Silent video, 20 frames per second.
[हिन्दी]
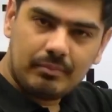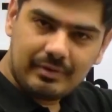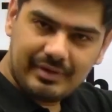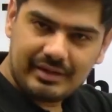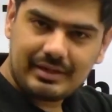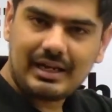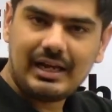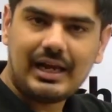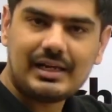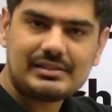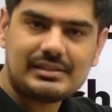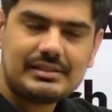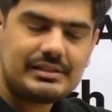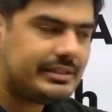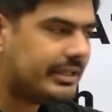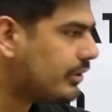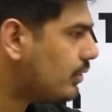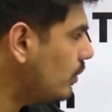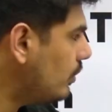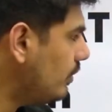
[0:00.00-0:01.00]
क्लासेस
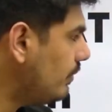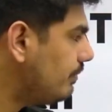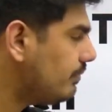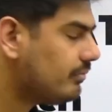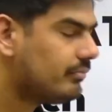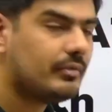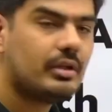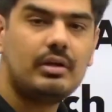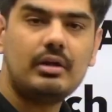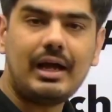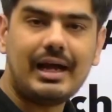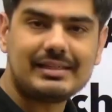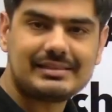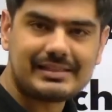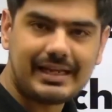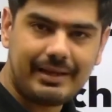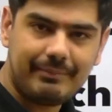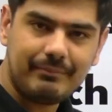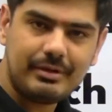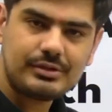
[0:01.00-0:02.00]
देखो
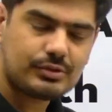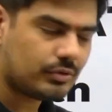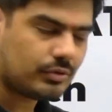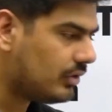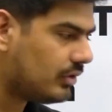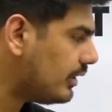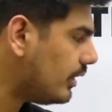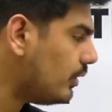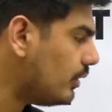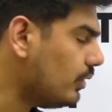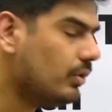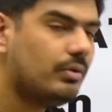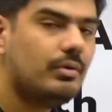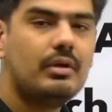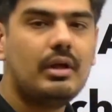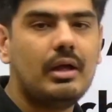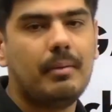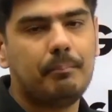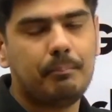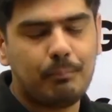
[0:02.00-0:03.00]
असाइनमेंट सोल्व करो
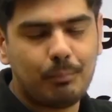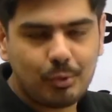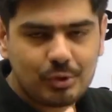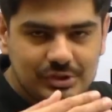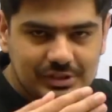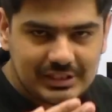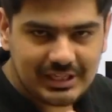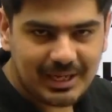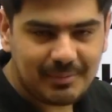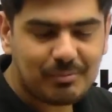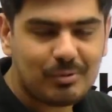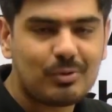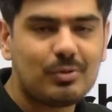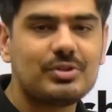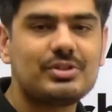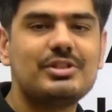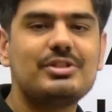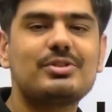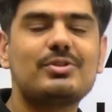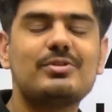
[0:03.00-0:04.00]
बुक से आपको
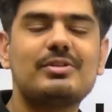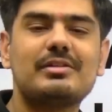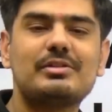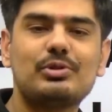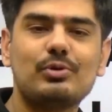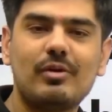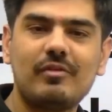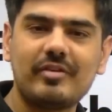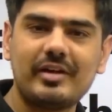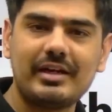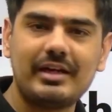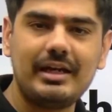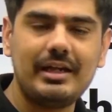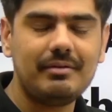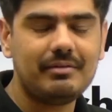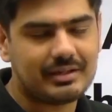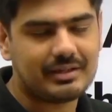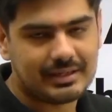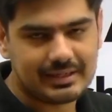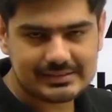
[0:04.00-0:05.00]
क्वेश्चंस को सोल्व करना है
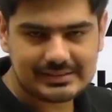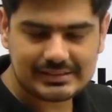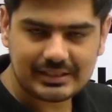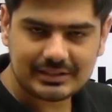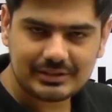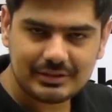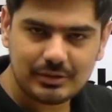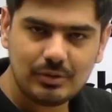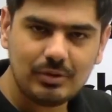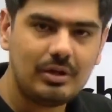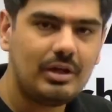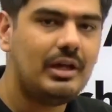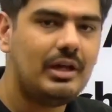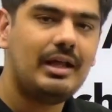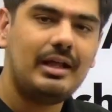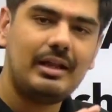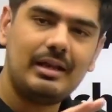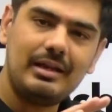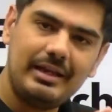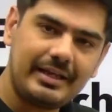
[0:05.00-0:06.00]
कर सकते हो
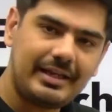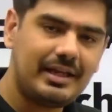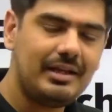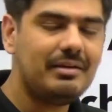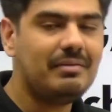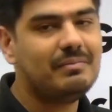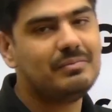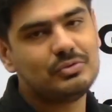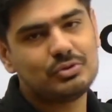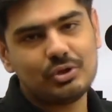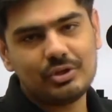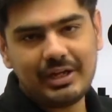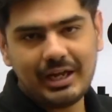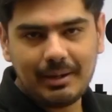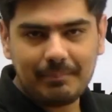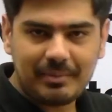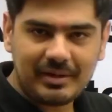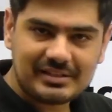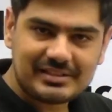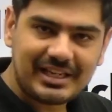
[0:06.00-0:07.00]
लेकिन जो यहाँ
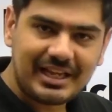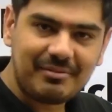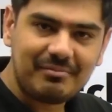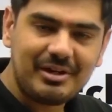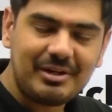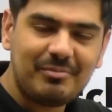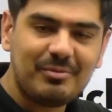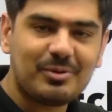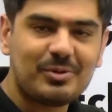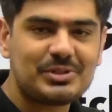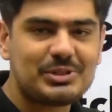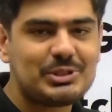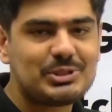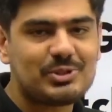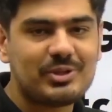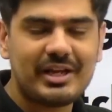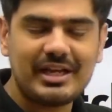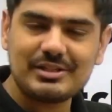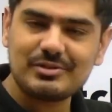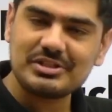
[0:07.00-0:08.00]
पर असाइनमेंट में क्वेश्चंस
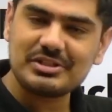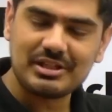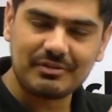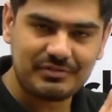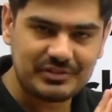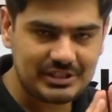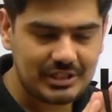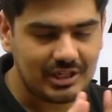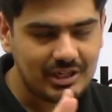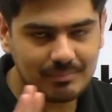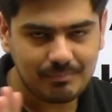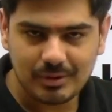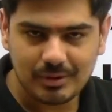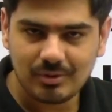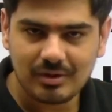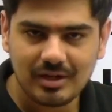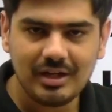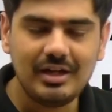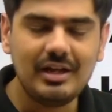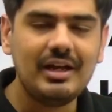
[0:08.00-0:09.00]
होंगे जो सफिशियंट नंबर
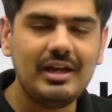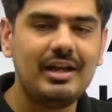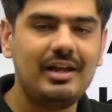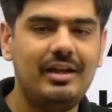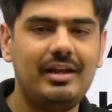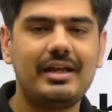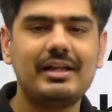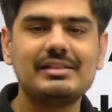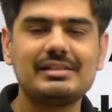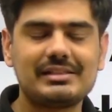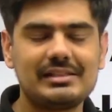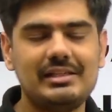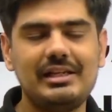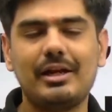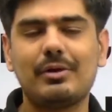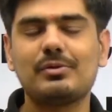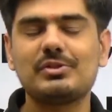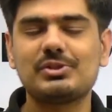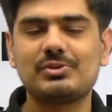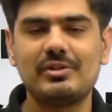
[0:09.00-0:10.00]
होगा लेकिन स्टिल यार
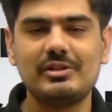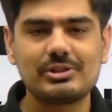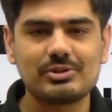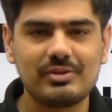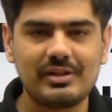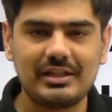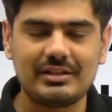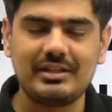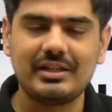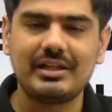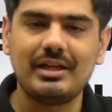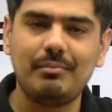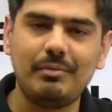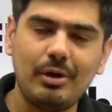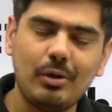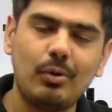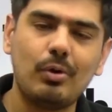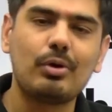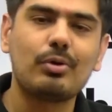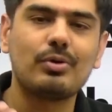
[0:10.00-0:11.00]
कुछ स्टूडेंट्स को रहता है कि हमें
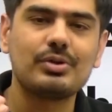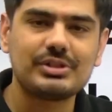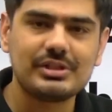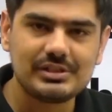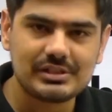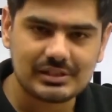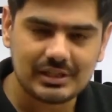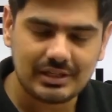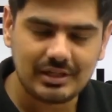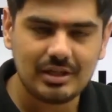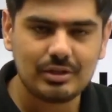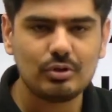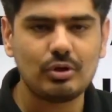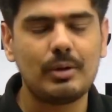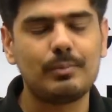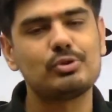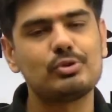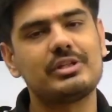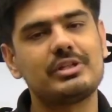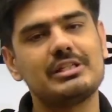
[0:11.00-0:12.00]
और क्वेश्चंस करने हैं तो आप
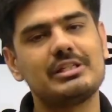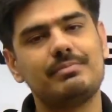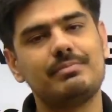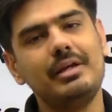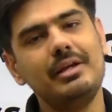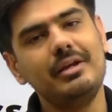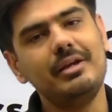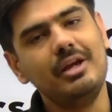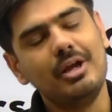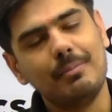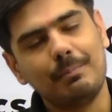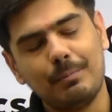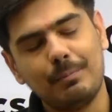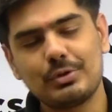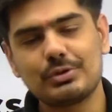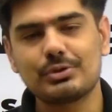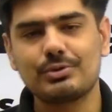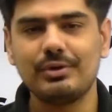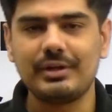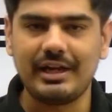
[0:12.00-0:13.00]
उस केस में बुक्स
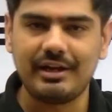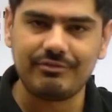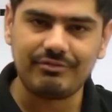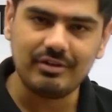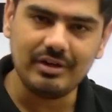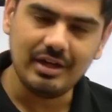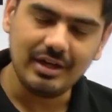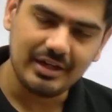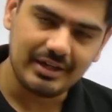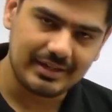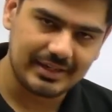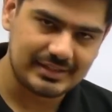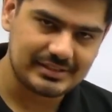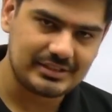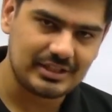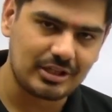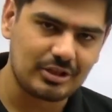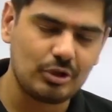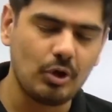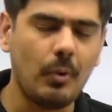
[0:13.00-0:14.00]
को रेफर कर
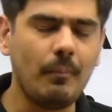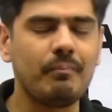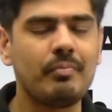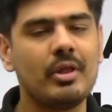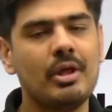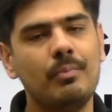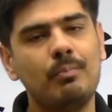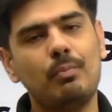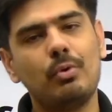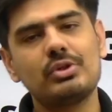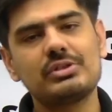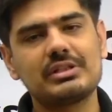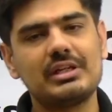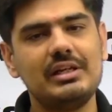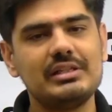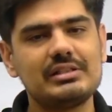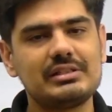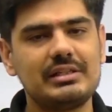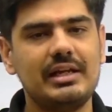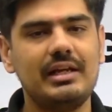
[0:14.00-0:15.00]
सकते हो बुक्स की
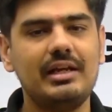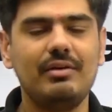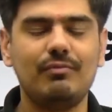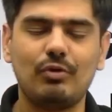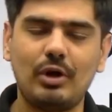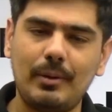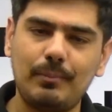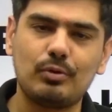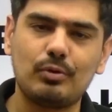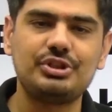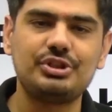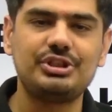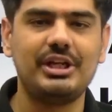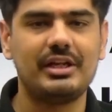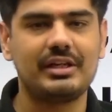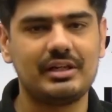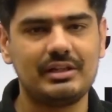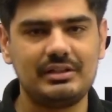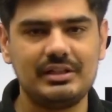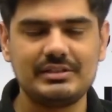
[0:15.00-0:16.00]
लिस्ट है वो आपको शेयर
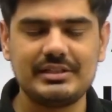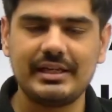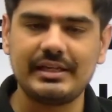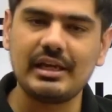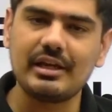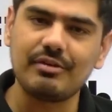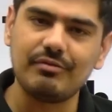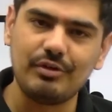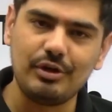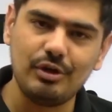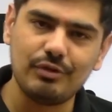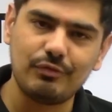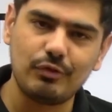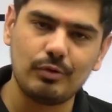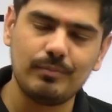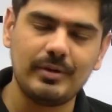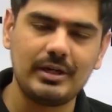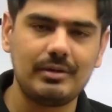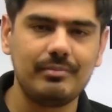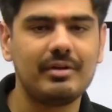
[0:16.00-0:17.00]
कर दी जाएगी एक वीडियो
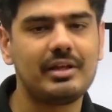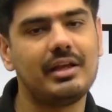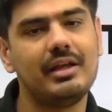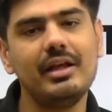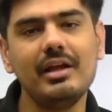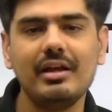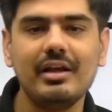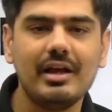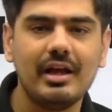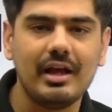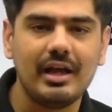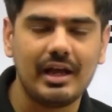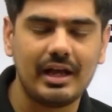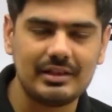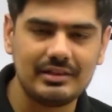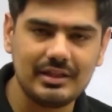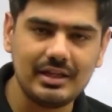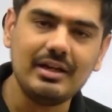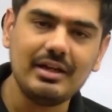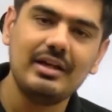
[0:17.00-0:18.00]
फॉर्मेट में के
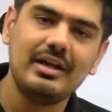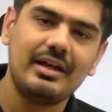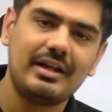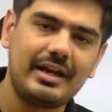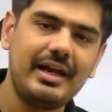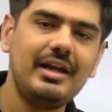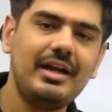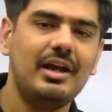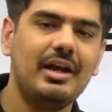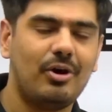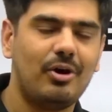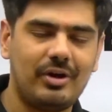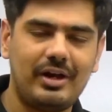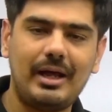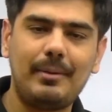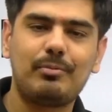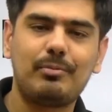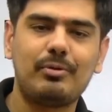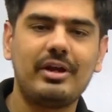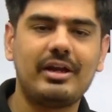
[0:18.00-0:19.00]
अंदर राइट और
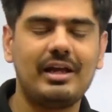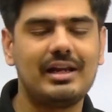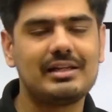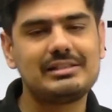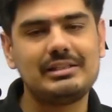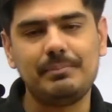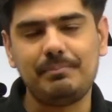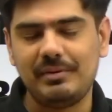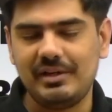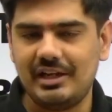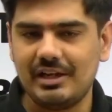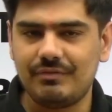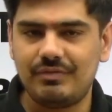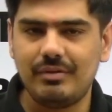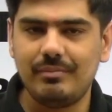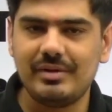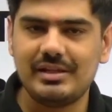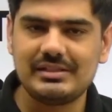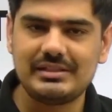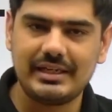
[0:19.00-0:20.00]
आपको एक अलग से पीडीएफ भी
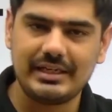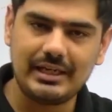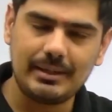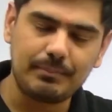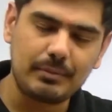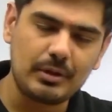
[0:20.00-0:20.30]
मिल जाएगी आपके